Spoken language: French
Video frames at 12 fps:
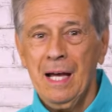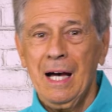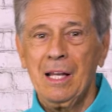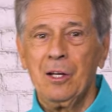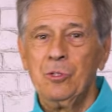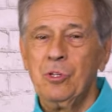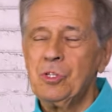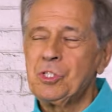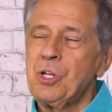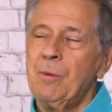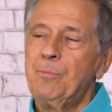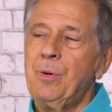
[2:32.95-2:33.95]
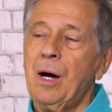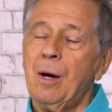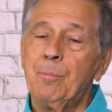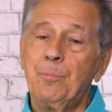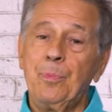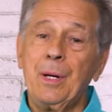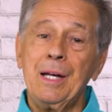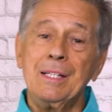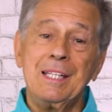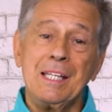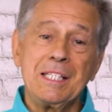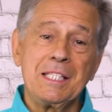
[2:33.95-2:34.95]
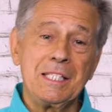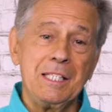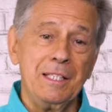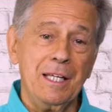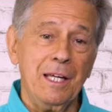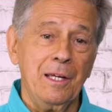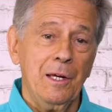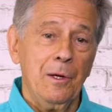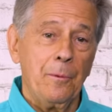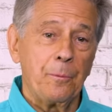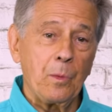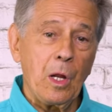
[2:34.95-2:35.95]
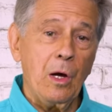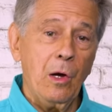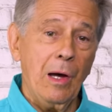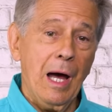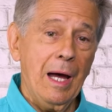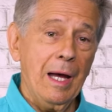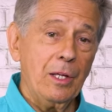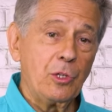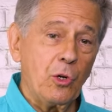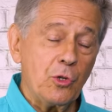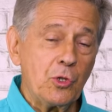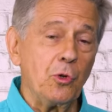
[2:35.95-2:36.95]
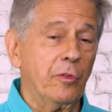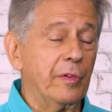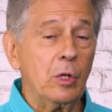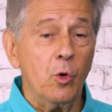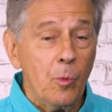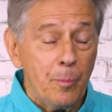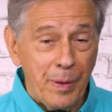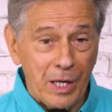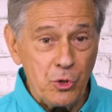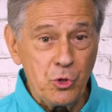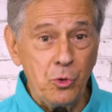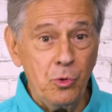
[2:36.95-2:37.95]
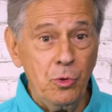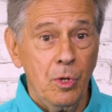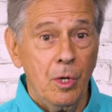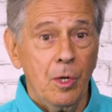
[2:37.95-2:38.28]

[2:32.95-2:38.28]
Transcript: Alors, nous ne sommes pas prédestinés euh, à être sauvés ou perdus,